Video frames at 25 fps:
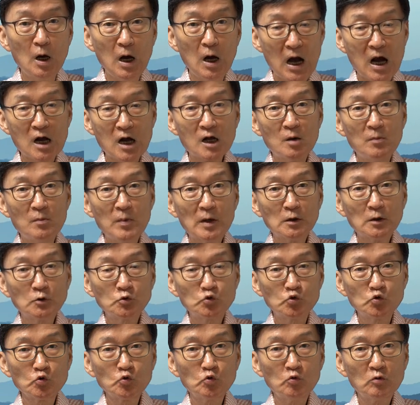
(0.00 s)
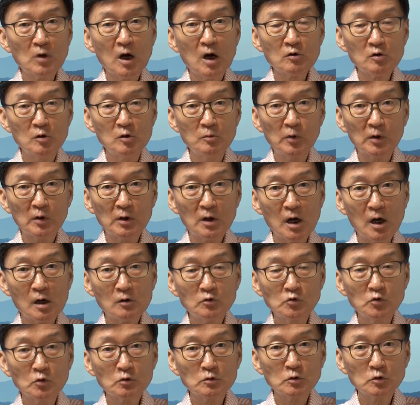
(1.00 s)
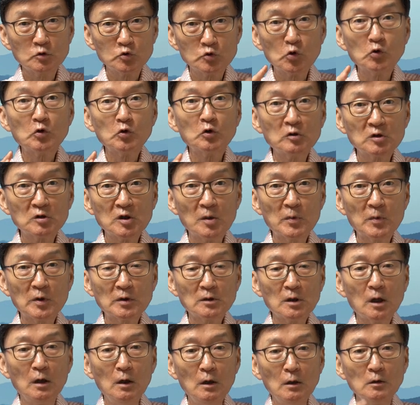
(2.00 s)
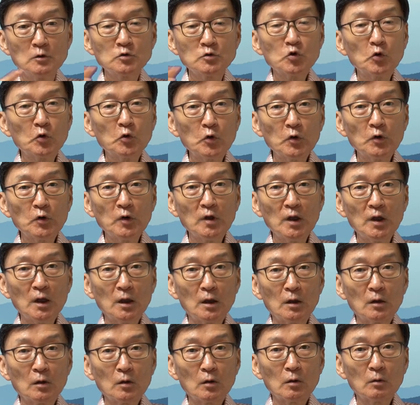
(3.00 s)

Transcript: 아까 말한 중국하고 일본하고 가꿔준 것도 소련 때문인데 소련이